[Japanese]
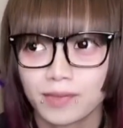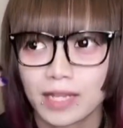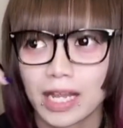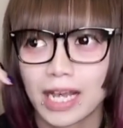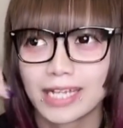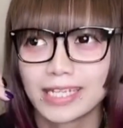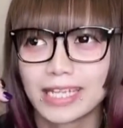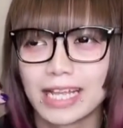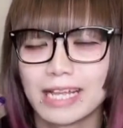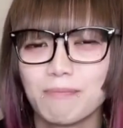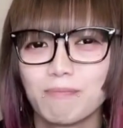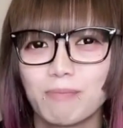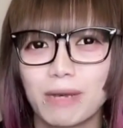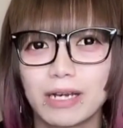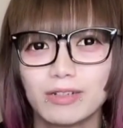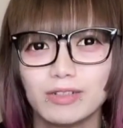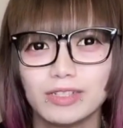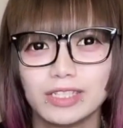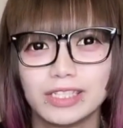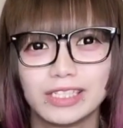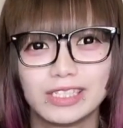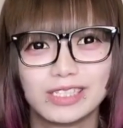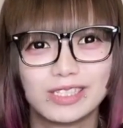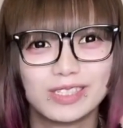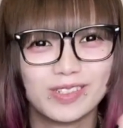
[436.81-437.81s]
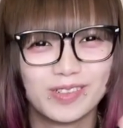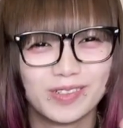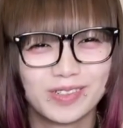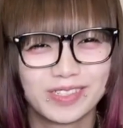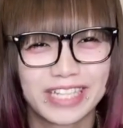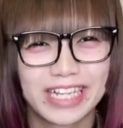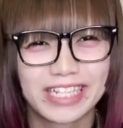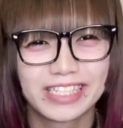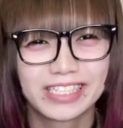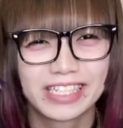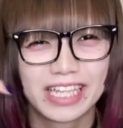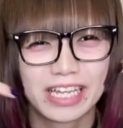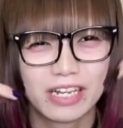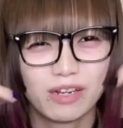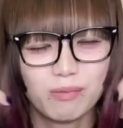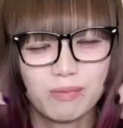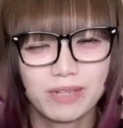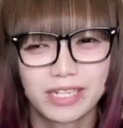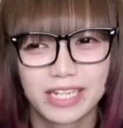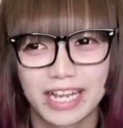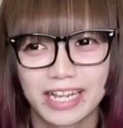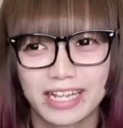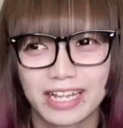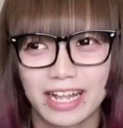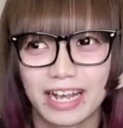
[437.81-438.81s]
なんかタンパク質を助ける
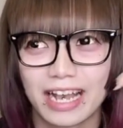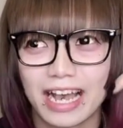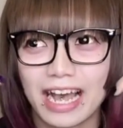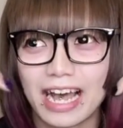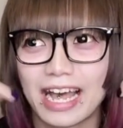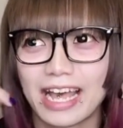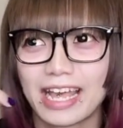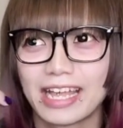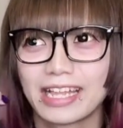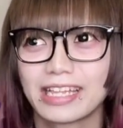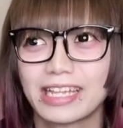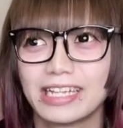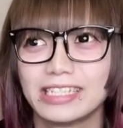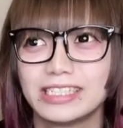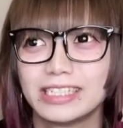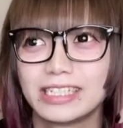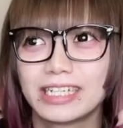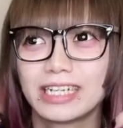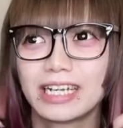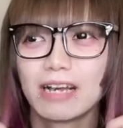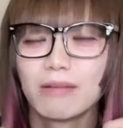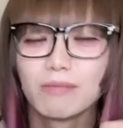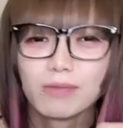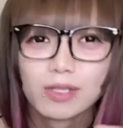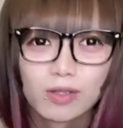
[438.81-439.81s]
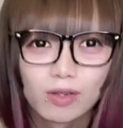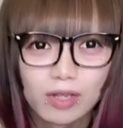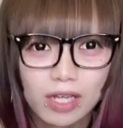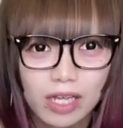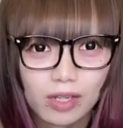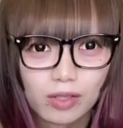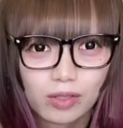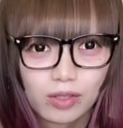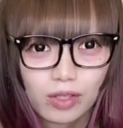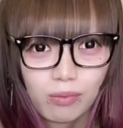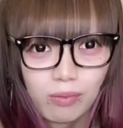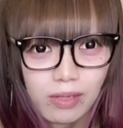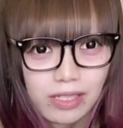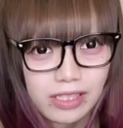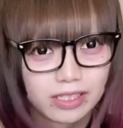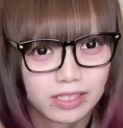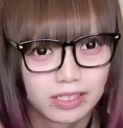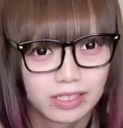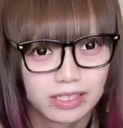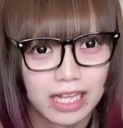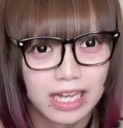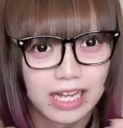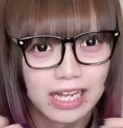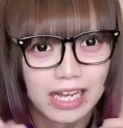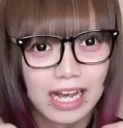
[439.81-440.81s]
みたいなのが亜鉛だし、髪の毛を伸ば
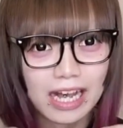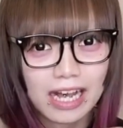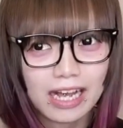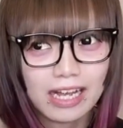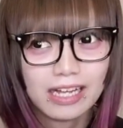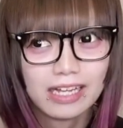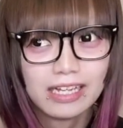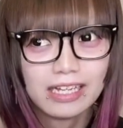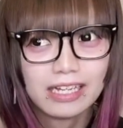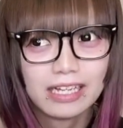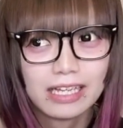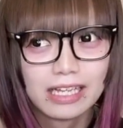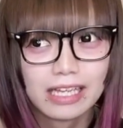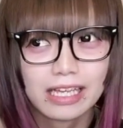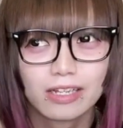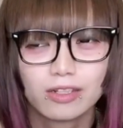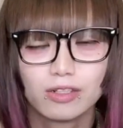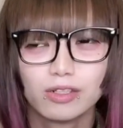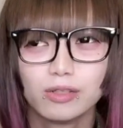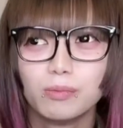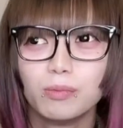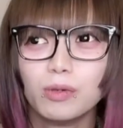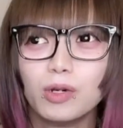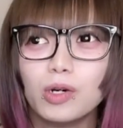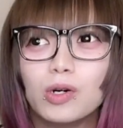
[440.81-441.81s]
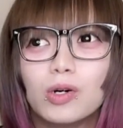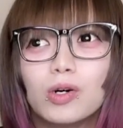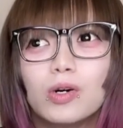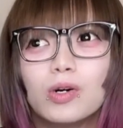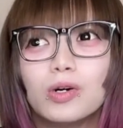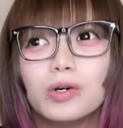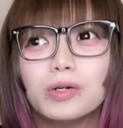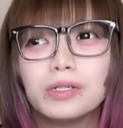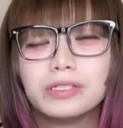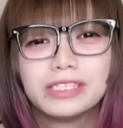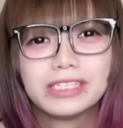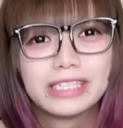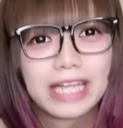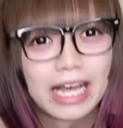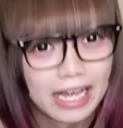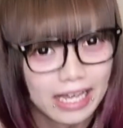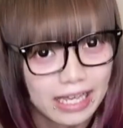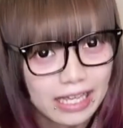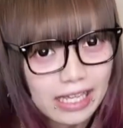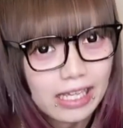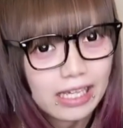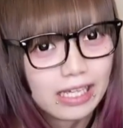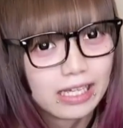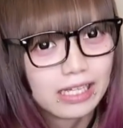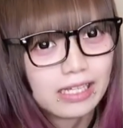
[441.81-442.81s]
すなんか育毛
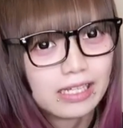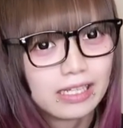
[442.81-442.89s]
剤、